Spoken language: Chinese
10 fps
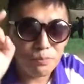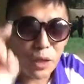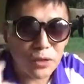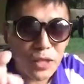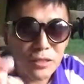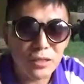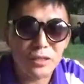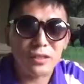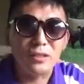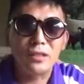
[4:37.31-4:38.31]
表现自
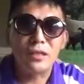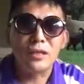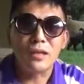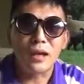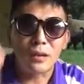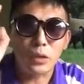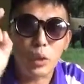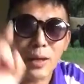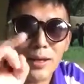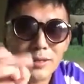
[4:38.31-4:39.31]
己啊，
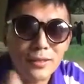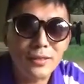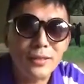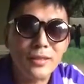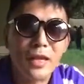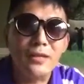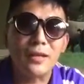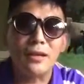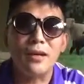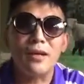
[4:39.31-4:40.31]
锻炼自己的演
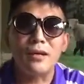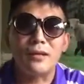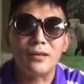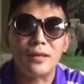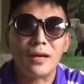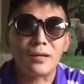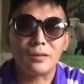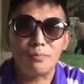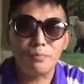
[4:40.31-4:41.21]
讲能力啊，